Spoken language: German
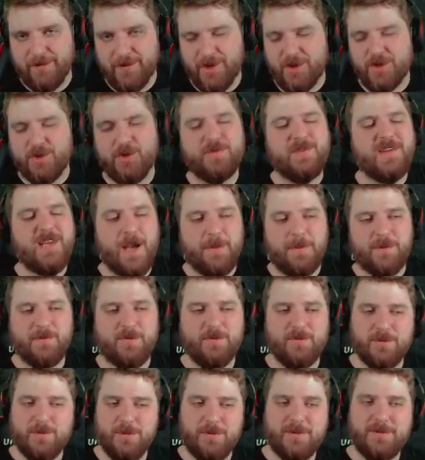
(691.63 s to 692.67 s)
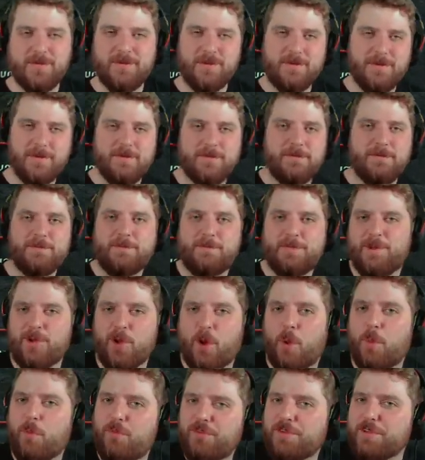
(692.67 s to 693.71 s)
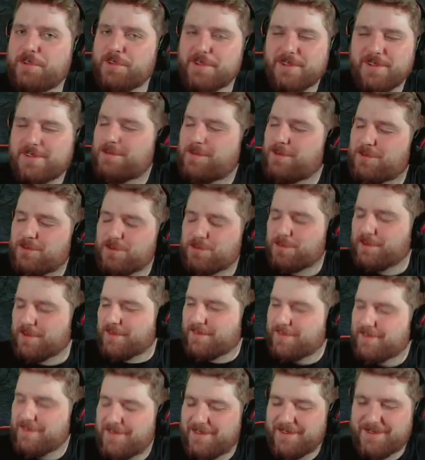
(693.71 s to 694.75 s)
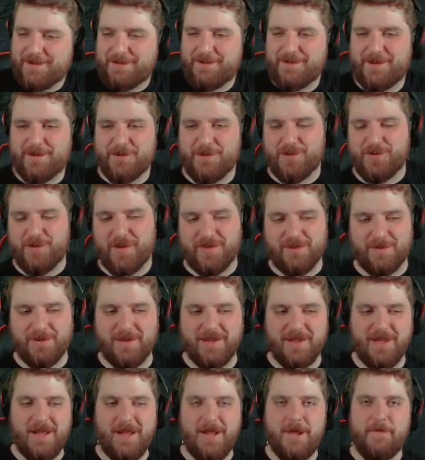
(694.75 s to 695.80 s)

dann durfte ich ab und zu ein bisschen rumfliegen. Es war super. Es hat, hat mir Spaß gemacht.